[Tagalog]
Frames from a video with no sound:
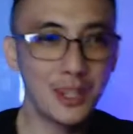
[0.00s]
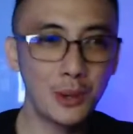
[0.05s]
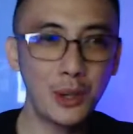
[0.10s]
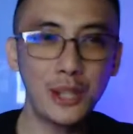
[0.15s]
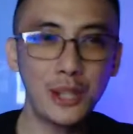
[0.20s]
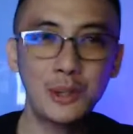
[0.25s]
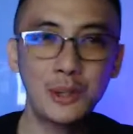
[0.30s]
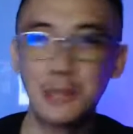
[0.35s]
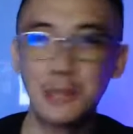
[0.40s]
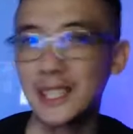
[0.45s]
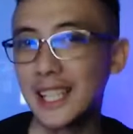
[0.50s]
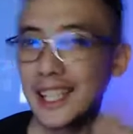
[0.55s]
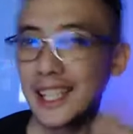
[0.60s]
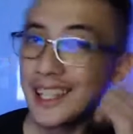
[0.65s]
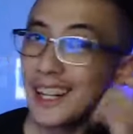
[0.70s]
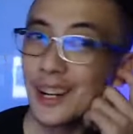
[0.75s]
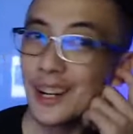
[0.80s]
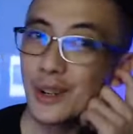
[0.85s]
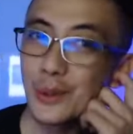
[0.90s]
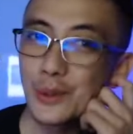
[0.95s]
to
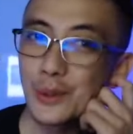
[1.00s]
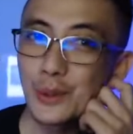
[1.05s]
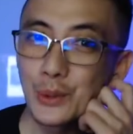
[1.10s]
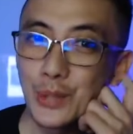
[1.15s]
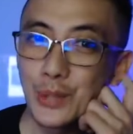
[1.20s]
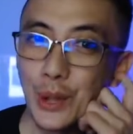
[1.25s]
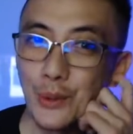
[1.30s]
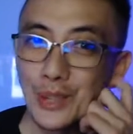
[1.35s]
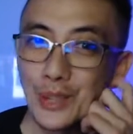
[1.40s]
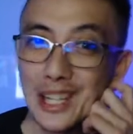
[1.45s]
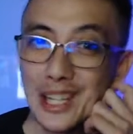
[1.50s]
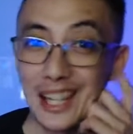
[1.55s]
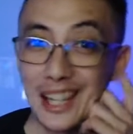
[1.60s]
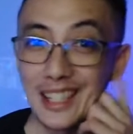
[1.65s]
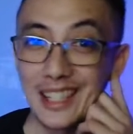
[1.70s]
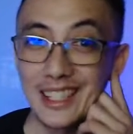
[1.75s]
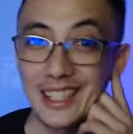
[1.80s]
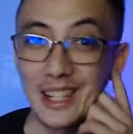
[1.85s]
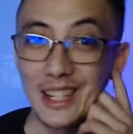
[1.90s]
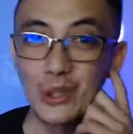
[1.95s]
view, yan, to stay,
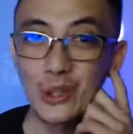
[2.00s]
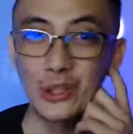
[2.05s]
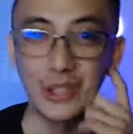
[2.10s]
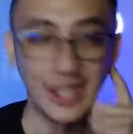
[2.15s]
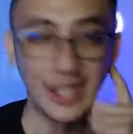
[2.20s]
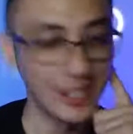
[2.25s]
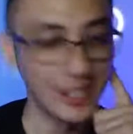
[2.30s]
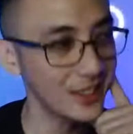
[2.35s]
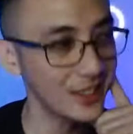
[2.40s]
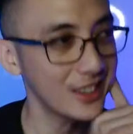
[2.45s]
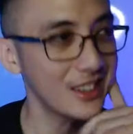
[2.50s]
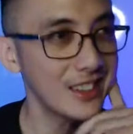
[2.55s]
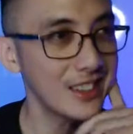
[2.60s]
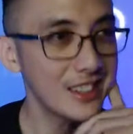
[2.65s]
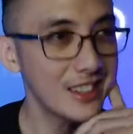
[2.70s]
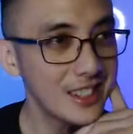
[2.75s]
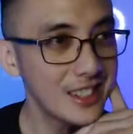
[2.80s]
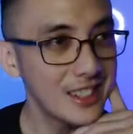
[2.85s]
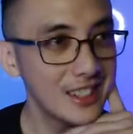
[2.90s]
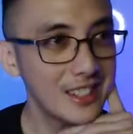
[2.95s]
to talk, to
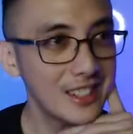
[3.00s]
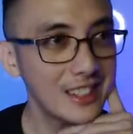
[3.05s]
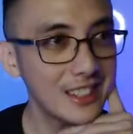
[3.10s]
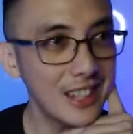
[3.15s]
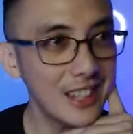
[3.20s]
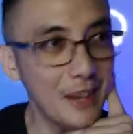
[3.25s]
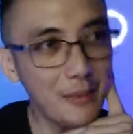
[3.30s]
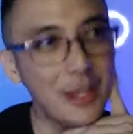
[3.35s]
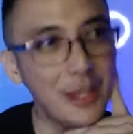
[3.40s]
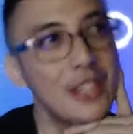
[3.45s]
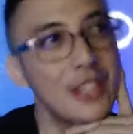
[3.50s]
engage. Okay lang.